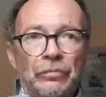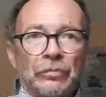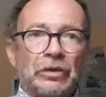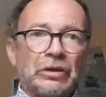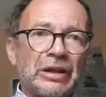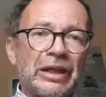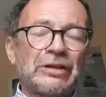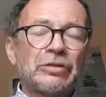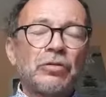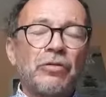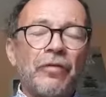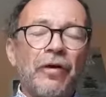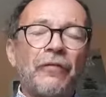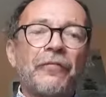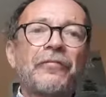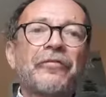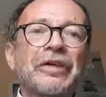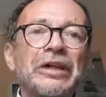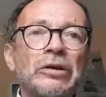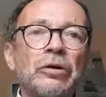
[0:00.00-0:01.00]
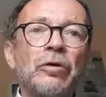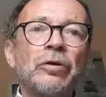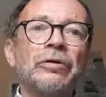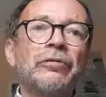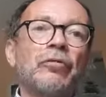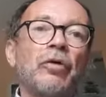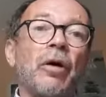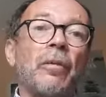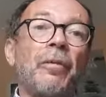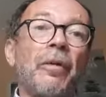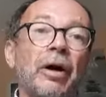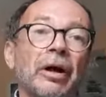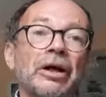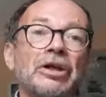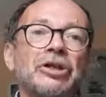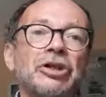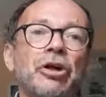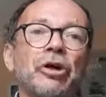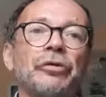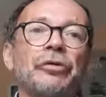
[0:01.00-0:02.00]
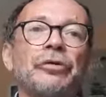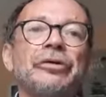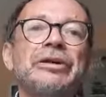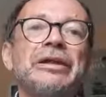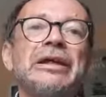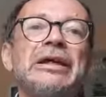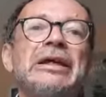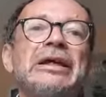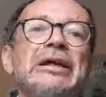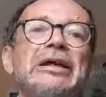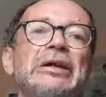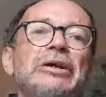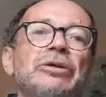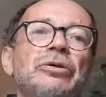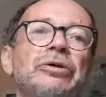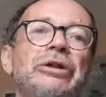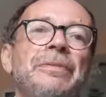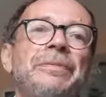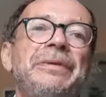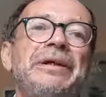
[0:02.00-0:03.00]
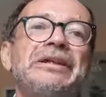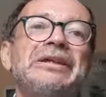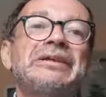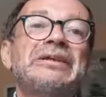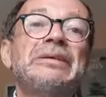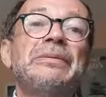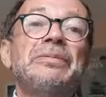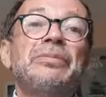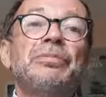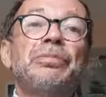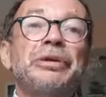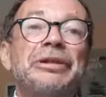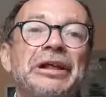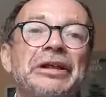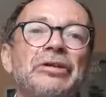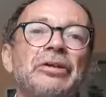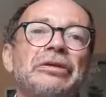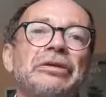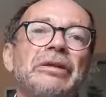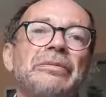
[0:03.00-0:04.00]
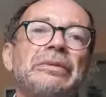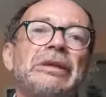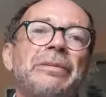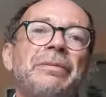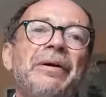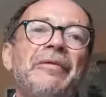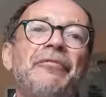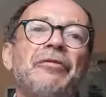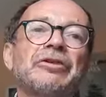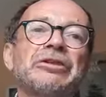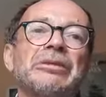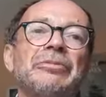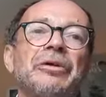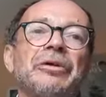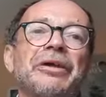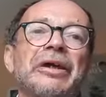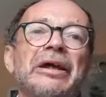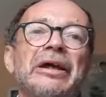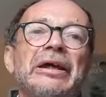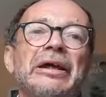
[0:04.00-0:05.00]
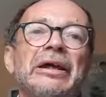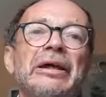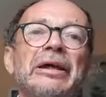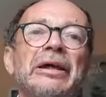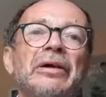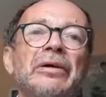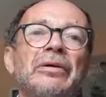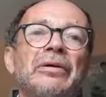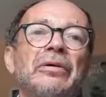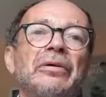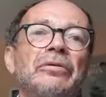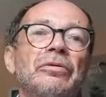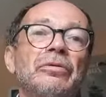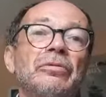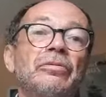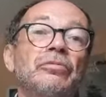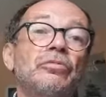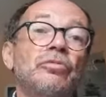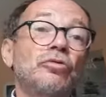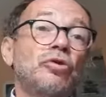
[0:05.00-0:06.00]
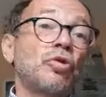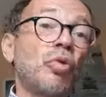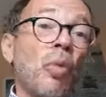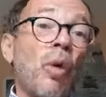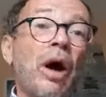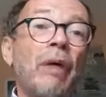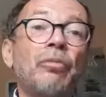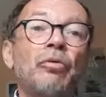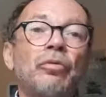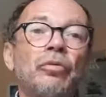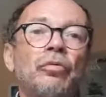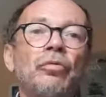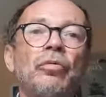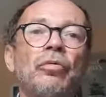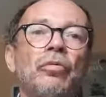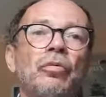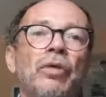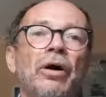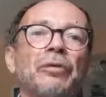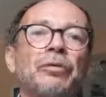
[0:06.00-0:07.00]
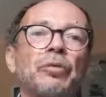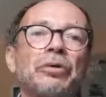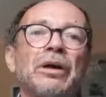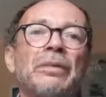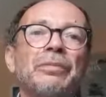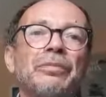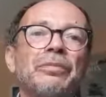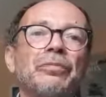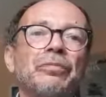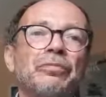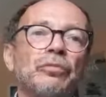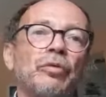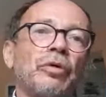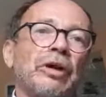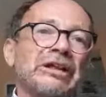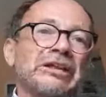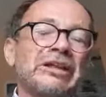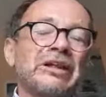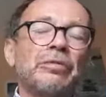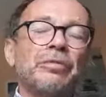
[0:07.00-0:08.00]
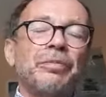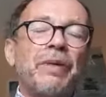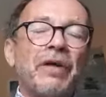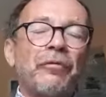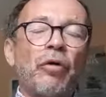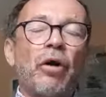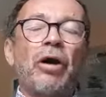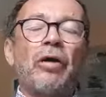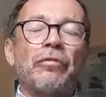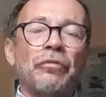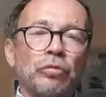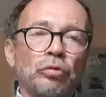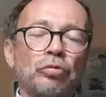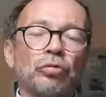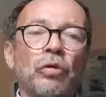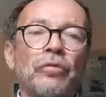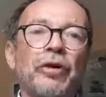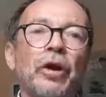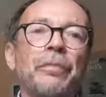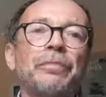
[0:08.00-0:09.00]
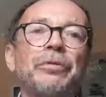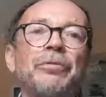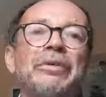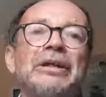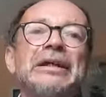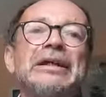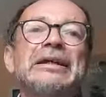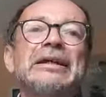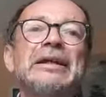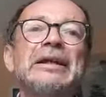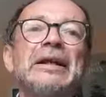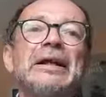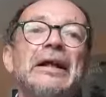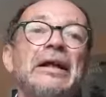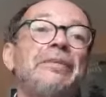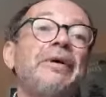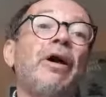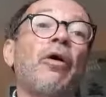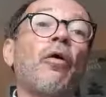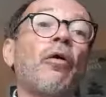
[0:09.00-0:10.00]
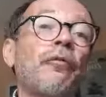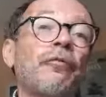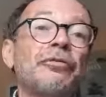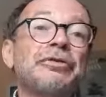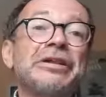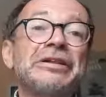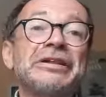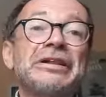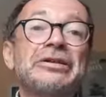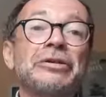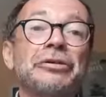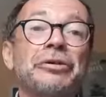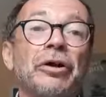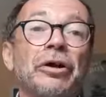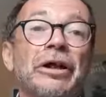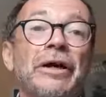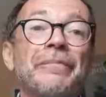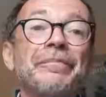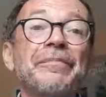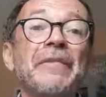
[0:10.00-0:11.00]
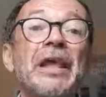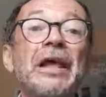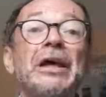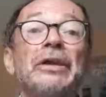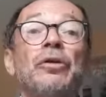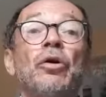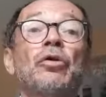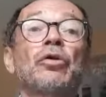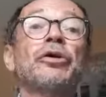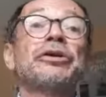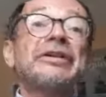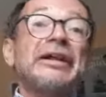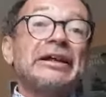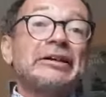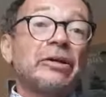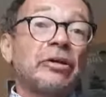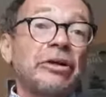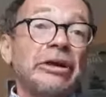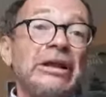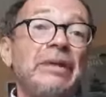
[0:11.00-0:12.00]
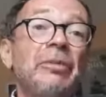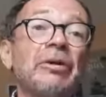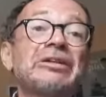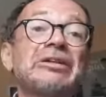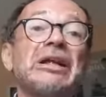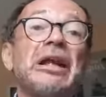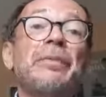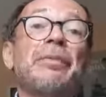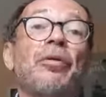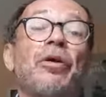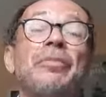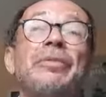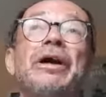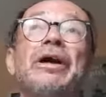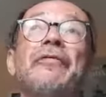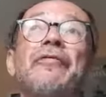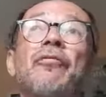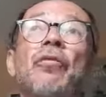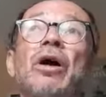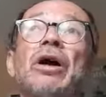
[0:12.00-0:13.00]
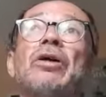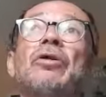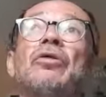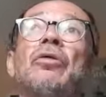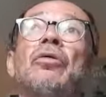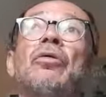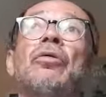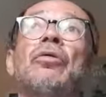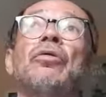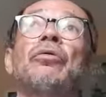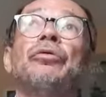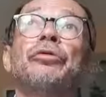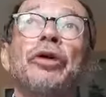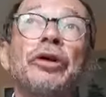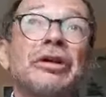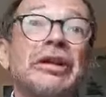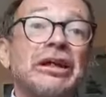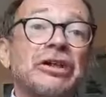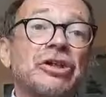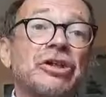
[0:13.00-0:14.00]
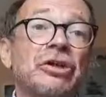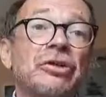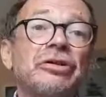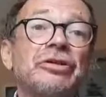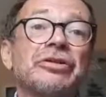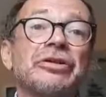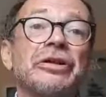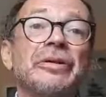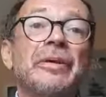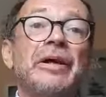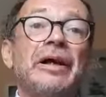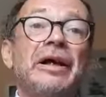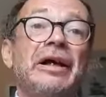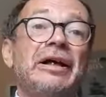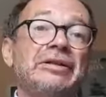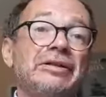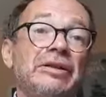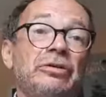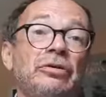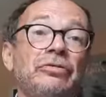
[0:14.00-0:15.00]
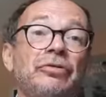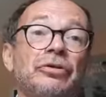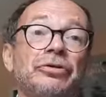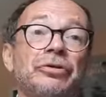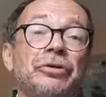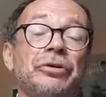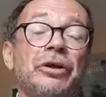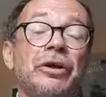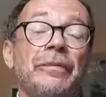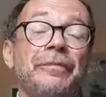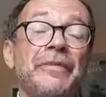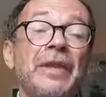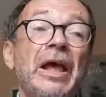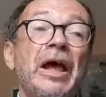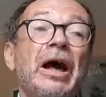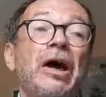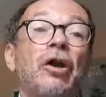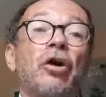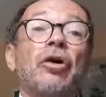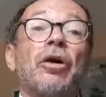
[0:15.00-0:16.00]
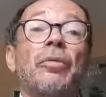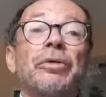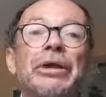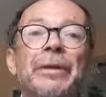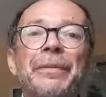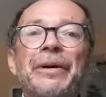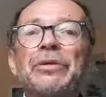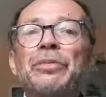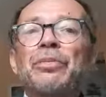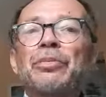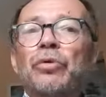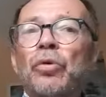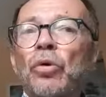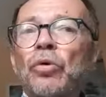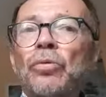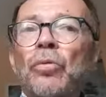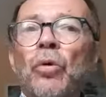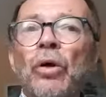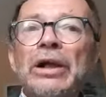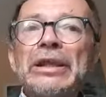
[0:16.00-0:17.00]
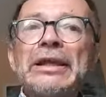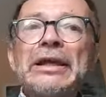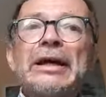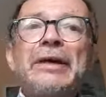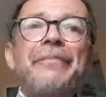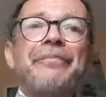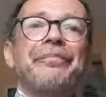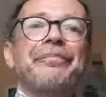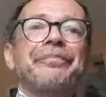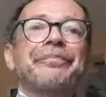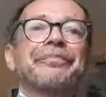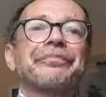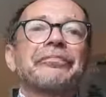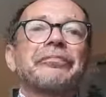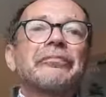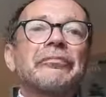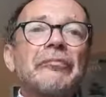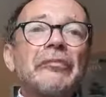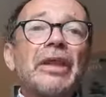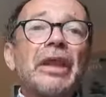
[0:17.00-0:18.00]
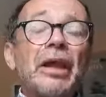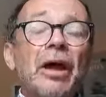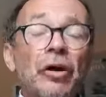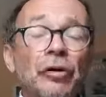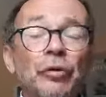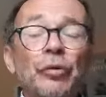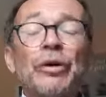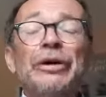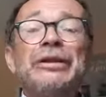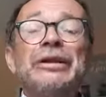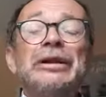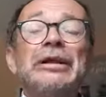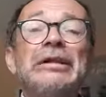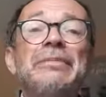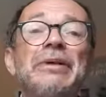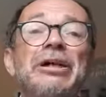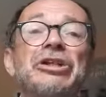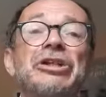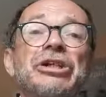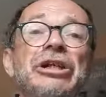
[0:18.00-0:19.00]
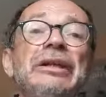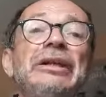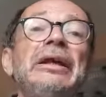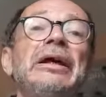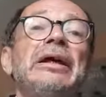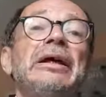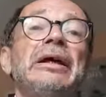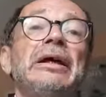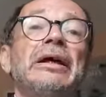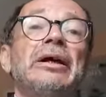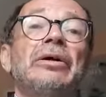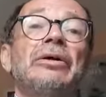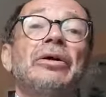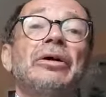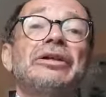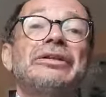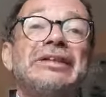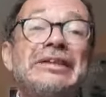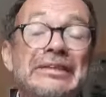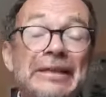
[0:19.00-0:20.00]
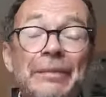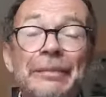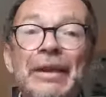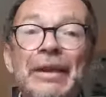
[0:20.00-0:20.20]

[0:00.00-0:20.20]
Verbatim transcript: très souvent frileux, ne voulant pas engager leurs deniers sur des pièces qui peut-être n'étaient pas forcément très euh, jouables ou, en tout cas risquaient de ne pas avoir de trouver leur public, eh bien refuser ces auteurs-là. Donc le théâtre libre, c'est la première fois que l'on donne la chance à ces nouveaux auteurs. Alors comme on n'a pas trop de moyens, Antoine imagine euh, un système